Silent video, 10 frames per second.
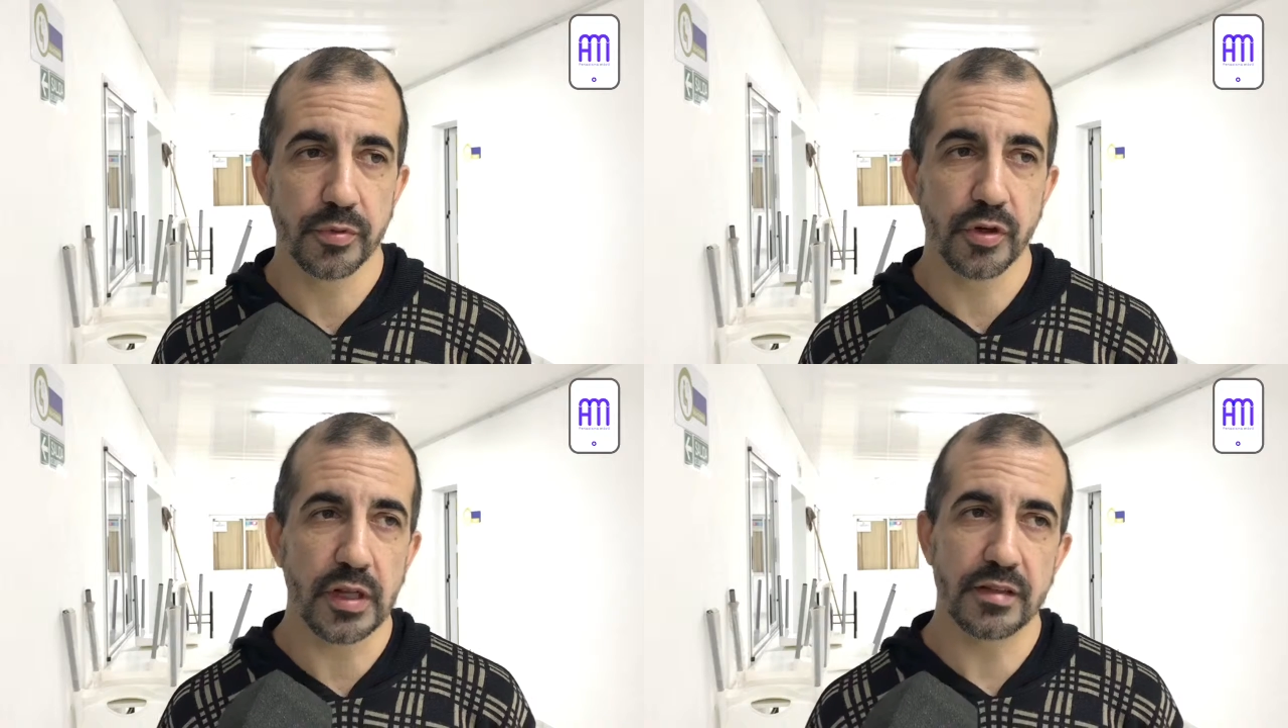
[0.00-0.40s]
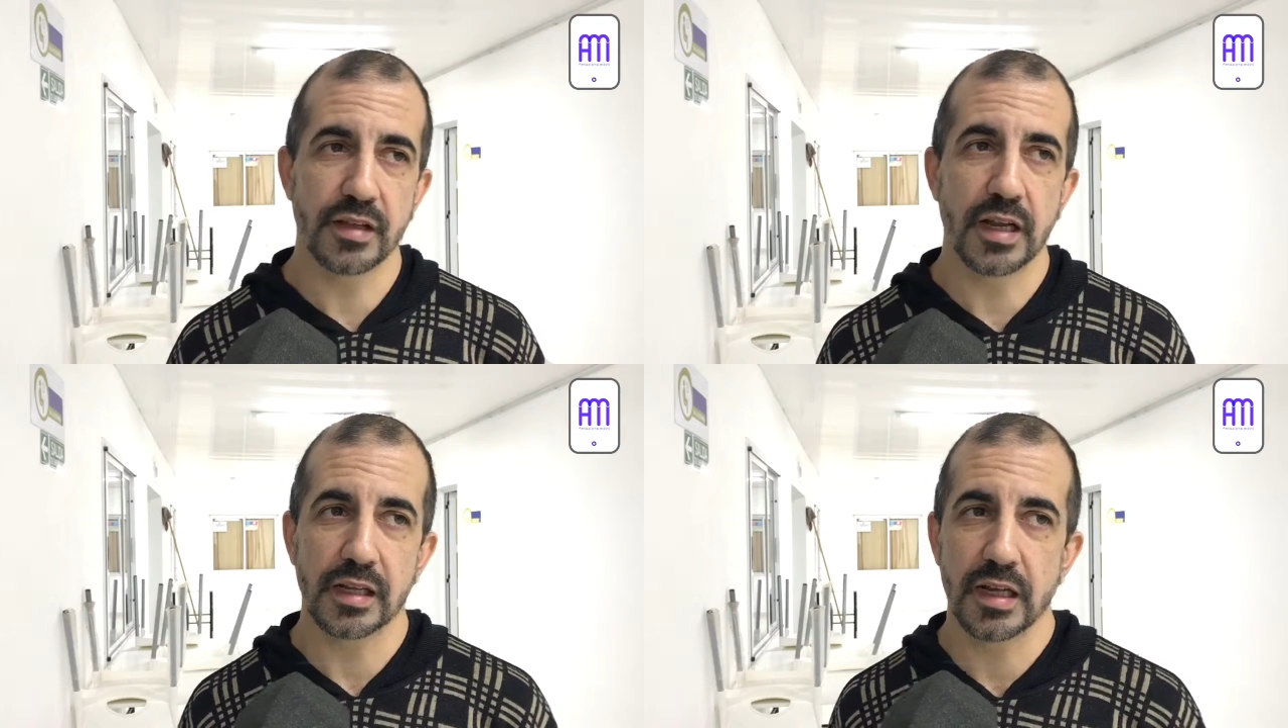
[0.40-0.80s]
yo puedo
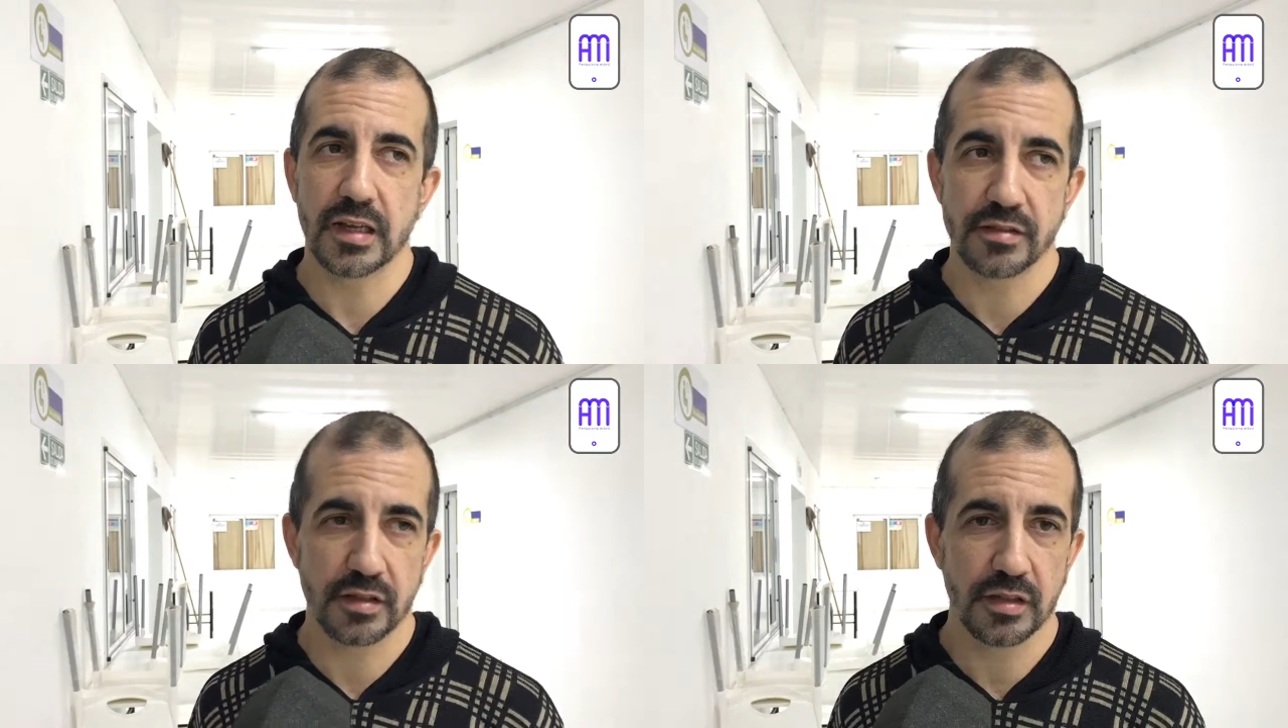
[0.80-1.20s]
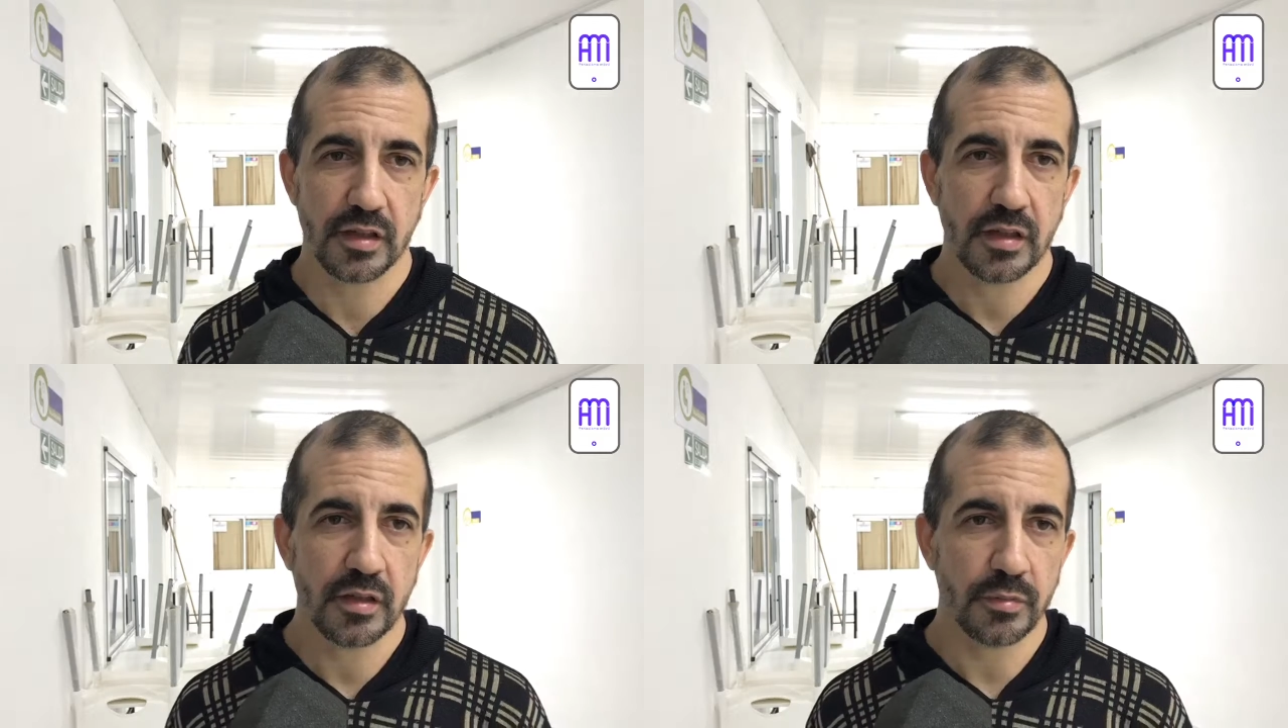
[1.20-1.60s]
organizar la clase.
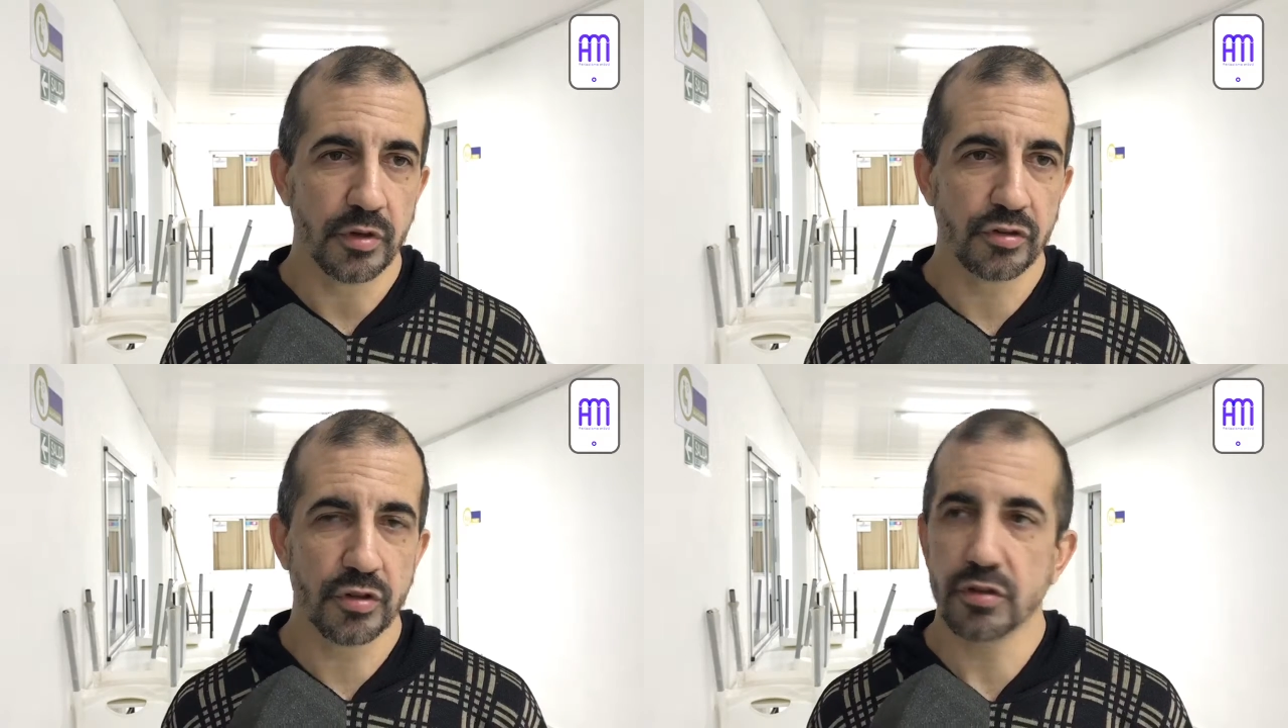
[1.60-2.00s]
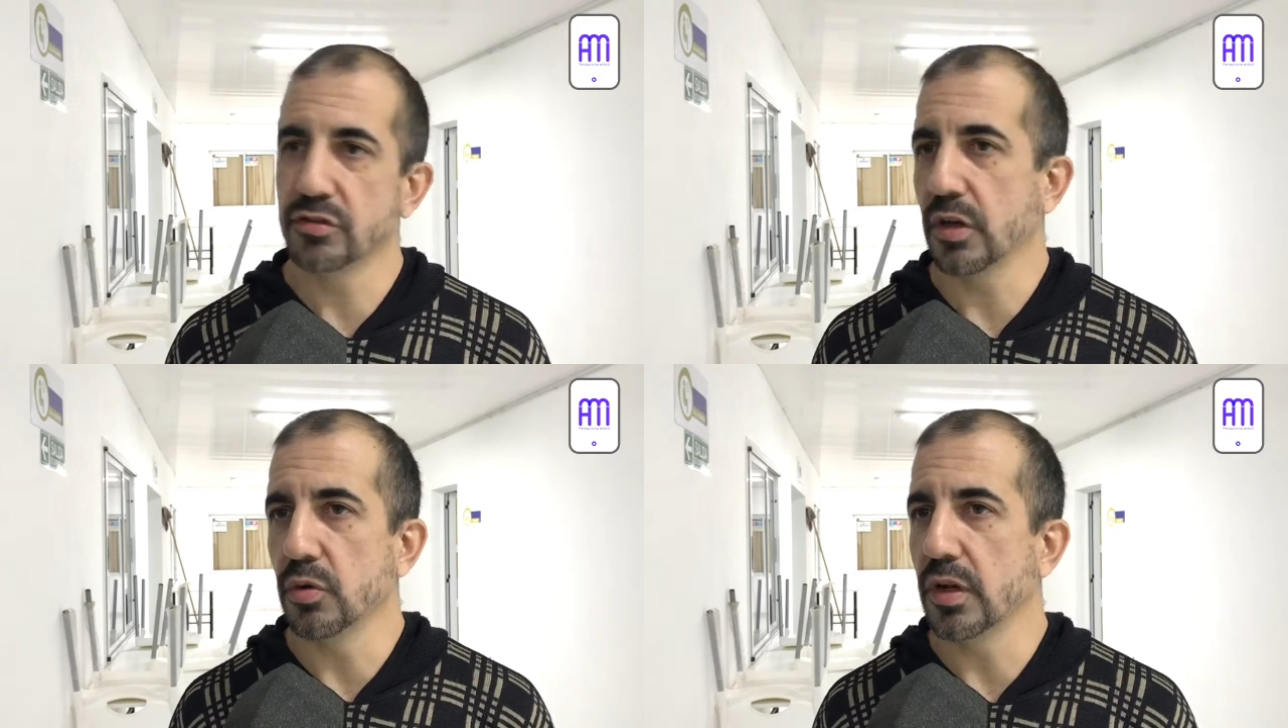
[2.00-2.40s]
Porque yo,
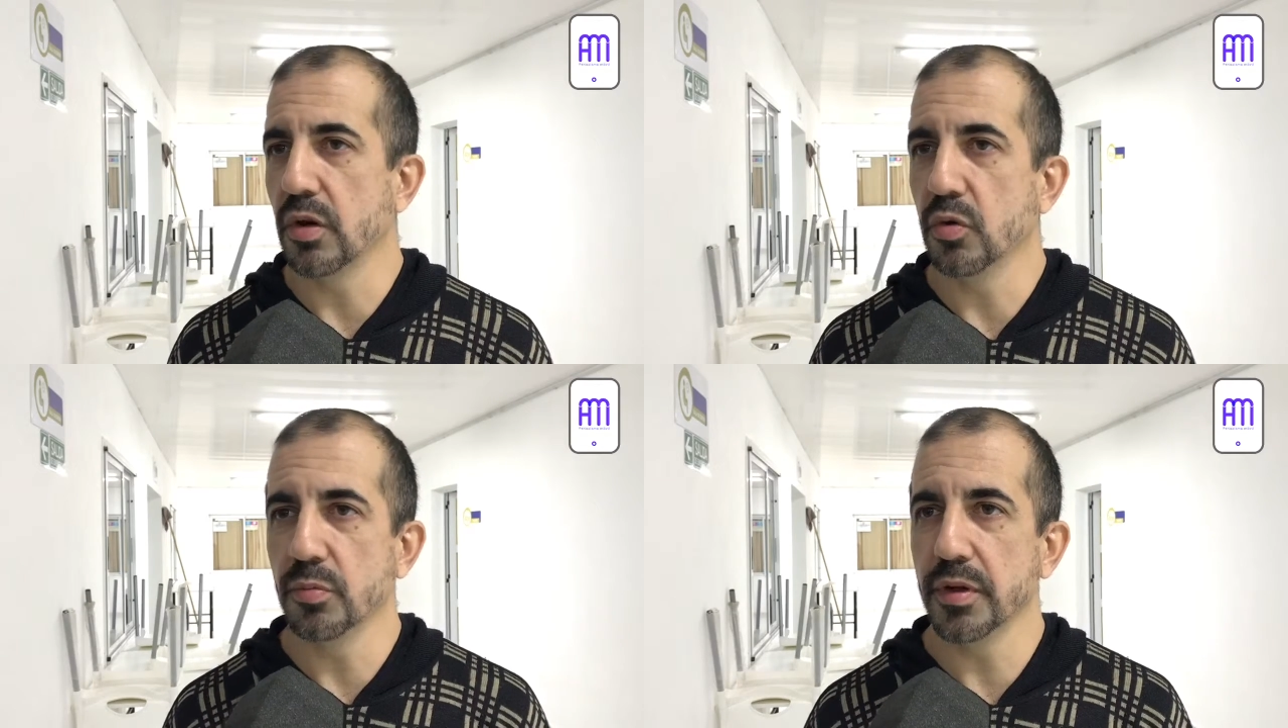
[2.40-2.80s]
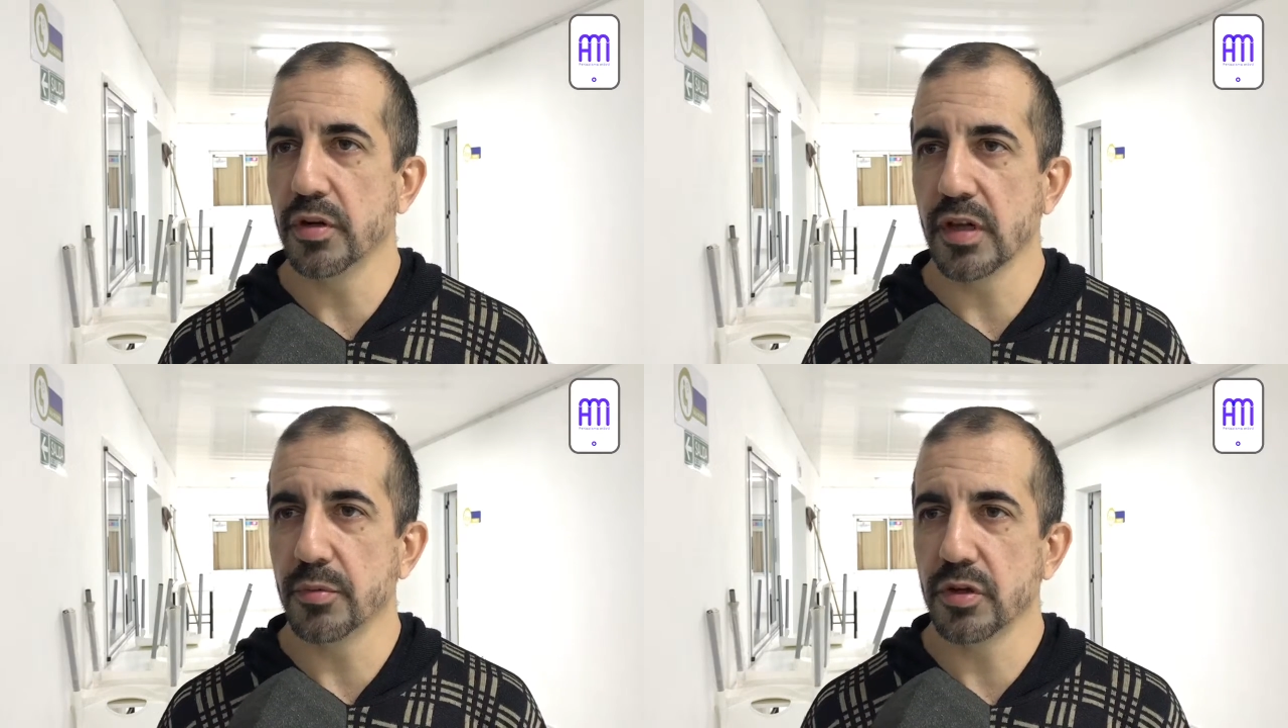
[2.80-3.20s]
según el
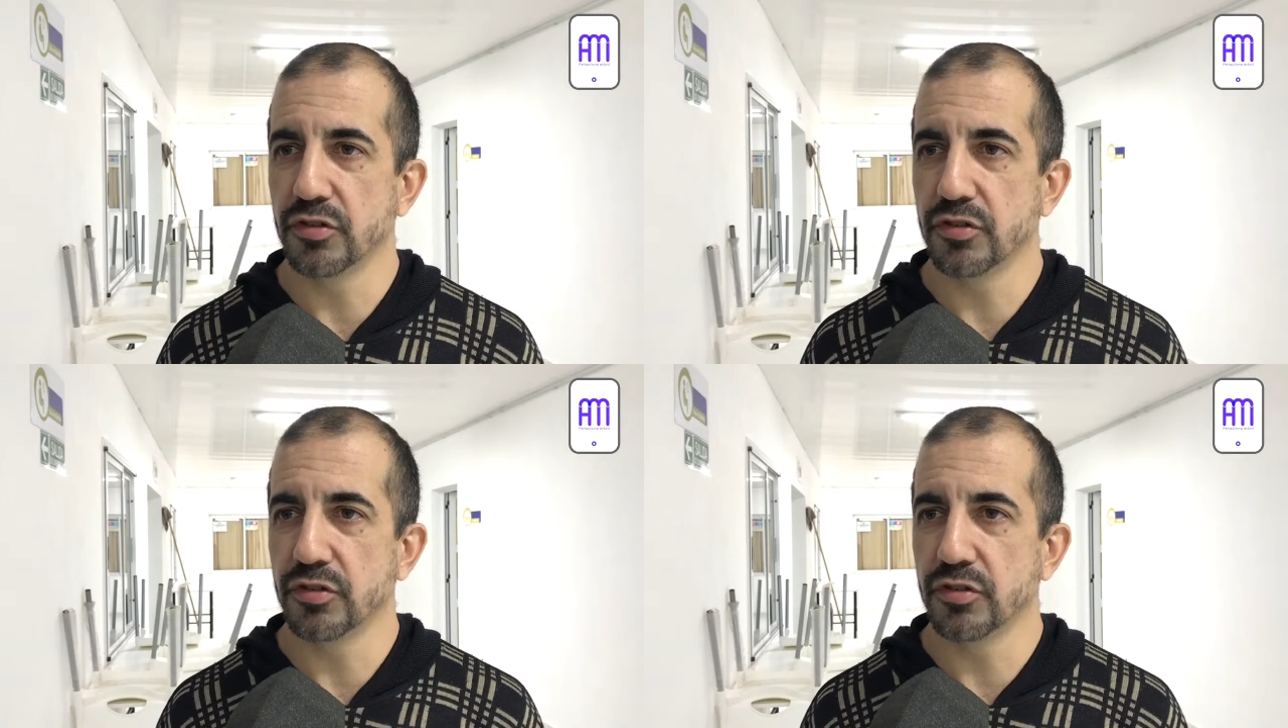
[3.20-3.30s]
número, digamos,